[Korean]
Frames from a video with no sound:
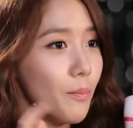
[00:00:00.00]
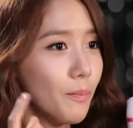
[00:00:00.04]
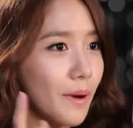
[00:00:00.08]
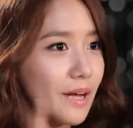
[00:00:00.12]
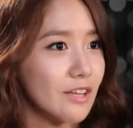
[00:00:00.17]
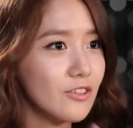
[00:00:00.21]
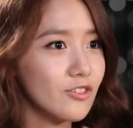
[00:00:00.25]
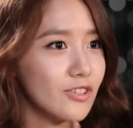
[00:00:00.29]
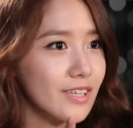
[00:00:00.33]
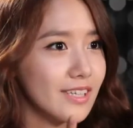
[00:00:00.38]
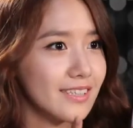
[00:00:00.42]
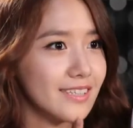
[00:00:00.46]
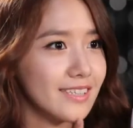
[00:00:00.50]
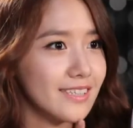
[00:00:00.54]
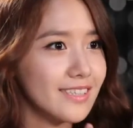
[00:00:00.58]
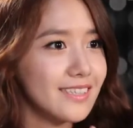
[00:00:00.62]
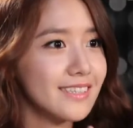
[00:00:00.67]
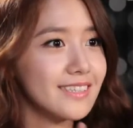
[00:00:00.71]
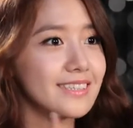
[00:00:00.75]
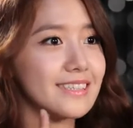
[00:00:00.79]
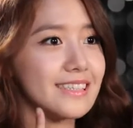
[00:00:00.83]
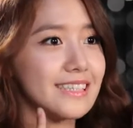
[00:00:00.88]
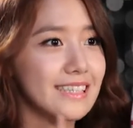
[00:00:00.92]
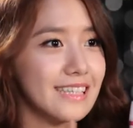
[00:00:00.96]

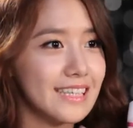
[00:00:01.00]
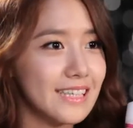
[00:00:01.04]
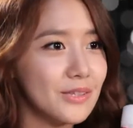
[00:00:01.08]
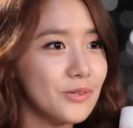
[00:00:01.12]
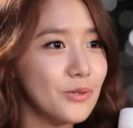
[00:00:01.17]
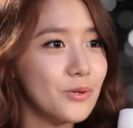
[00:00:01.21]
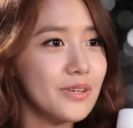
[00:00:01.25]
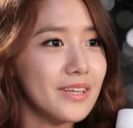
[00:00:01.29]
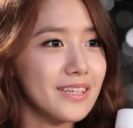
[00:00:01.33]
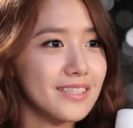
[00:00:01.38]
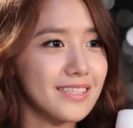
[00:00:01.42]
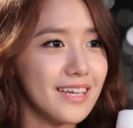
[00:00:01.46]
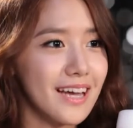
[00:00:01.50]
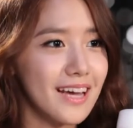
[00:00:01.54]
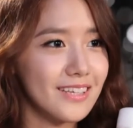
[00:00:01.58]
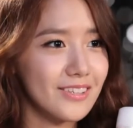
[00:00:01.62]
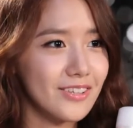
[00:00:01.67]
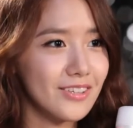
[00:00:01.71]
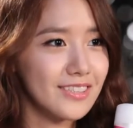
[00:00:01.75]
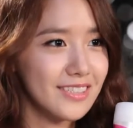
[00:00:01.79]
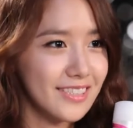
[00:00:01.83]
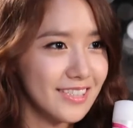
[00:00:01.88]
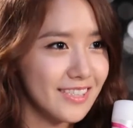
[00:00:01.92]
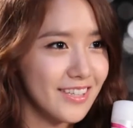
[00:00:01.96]
판두라틴은
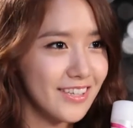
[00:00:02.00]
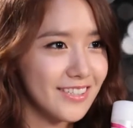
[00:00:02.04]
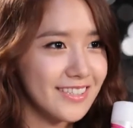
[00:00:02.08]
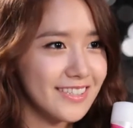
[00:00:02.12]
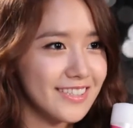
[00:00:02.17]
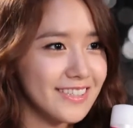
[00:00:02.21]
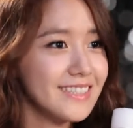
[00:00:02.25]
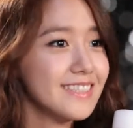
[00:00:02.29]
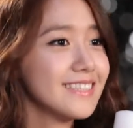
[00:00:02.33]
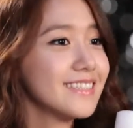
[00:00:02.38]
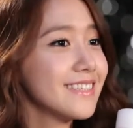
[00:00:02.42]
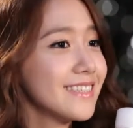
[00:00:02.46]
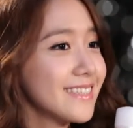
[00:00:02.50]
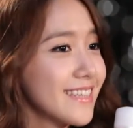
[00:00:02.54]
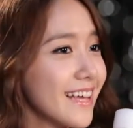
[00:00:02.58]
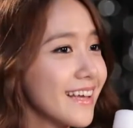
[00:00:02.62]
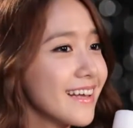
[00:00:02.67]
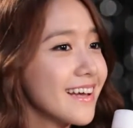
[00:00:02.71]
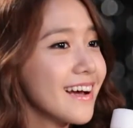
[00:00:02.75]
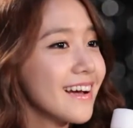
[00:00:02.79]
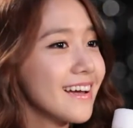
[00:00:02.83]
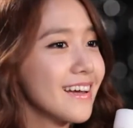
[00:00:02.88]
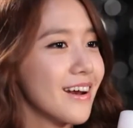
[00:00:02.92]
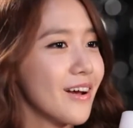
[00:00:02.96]
인도네시아에서 즐겨 쓰는
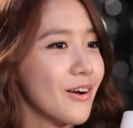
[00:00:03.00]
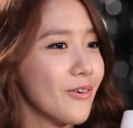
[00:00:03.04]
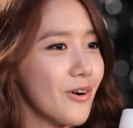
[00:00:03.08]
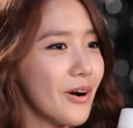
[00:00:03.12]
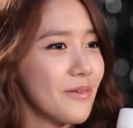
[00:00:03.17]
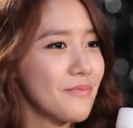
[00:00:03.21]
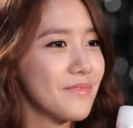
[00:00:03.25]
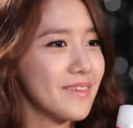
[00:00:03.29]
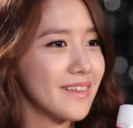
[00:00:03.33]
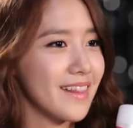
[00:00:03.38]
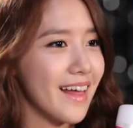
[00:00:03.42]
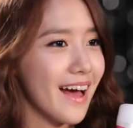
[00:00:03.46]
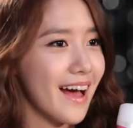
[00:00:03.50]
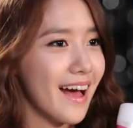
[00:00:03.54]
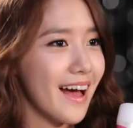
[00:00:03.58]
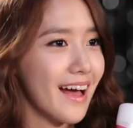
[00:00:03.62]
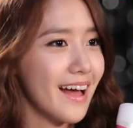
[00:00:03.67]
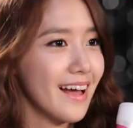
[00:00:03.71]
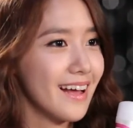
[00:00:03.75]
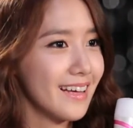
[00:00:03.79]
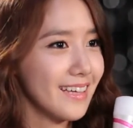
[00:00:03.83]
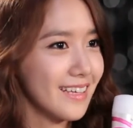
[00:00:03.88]
생강이라고 합니다.